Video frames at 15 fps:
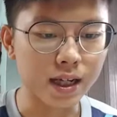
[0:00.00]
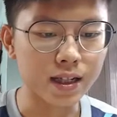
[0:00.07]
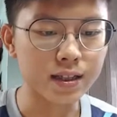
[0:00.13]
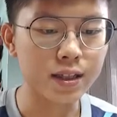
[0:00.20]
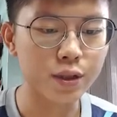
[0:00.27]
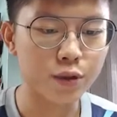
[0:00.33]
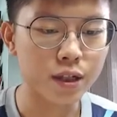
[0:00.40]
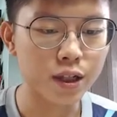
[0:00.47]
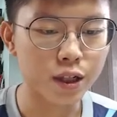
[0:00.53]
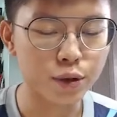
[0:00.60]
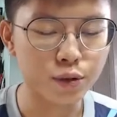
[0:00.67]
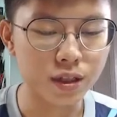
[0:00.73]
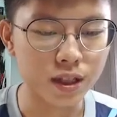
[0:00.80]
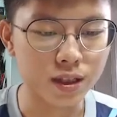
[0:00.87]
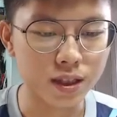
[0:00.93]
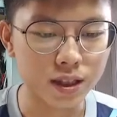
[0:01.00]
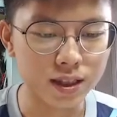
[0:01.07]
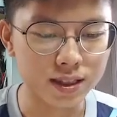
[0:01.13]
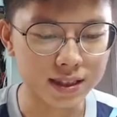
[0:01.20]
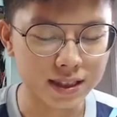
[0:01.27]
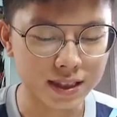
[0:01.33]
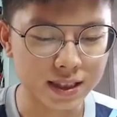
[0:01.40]
汉 i 六点二
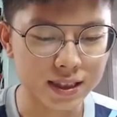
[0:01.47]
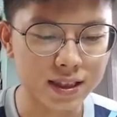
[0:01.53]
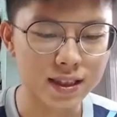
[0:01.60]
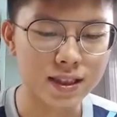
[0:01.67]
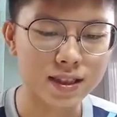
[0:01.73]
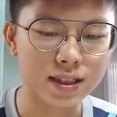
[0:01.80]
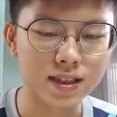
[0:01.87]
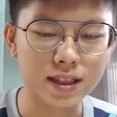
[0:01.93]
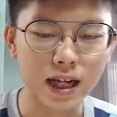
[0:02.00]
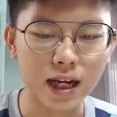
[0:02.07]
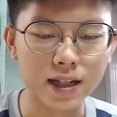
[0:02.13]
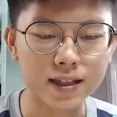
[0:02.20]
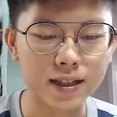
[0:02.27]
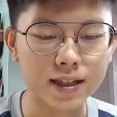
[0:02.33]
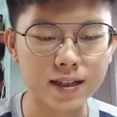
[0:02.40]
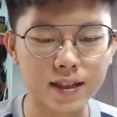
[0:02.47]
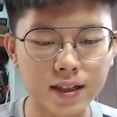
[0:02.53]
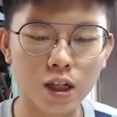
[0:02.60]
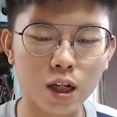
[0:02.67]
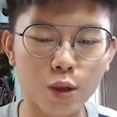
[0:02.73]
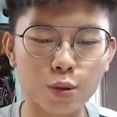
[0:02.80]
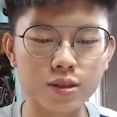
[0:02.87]
C 的答案了。
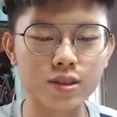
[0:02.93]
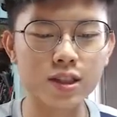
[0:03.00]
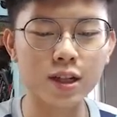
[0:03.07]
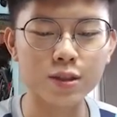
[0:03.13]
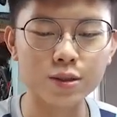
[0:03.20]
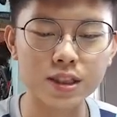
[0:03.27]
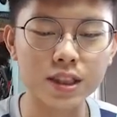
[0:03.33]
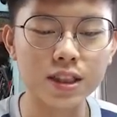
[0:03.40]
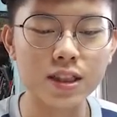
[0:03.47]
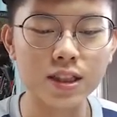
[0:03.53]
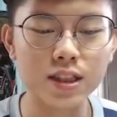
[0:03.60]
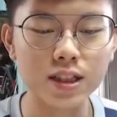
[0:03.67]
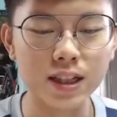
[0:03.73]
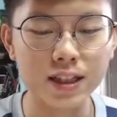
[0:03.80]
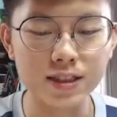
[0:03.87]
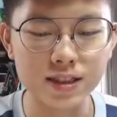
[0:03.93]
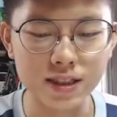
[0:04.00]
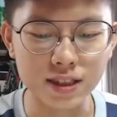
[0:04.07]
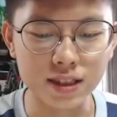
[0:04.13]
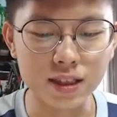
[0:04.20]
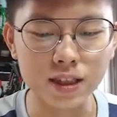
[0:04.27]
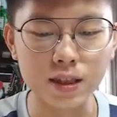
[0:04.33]
啊，我知道这一个练
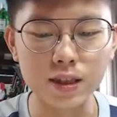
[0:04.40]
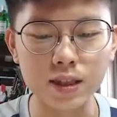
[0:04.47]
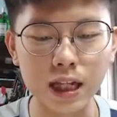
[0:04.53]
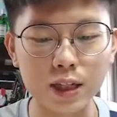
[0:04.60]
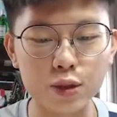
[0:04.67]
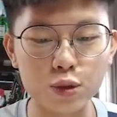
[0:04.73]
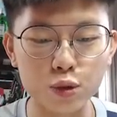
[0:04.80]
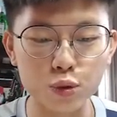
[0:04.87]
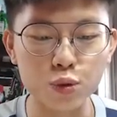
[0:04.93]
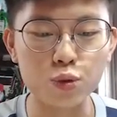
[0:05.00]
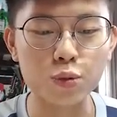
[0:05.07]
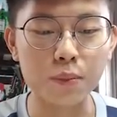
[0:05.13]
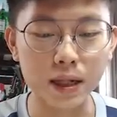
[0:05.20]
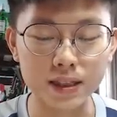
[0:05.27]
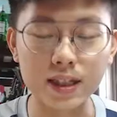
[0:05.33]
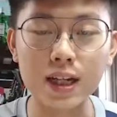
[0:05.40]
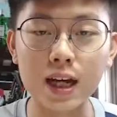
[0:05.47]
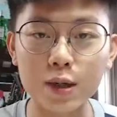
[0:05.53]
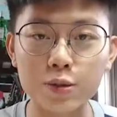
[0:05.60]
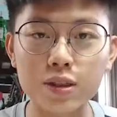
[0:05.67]
习难度蛮高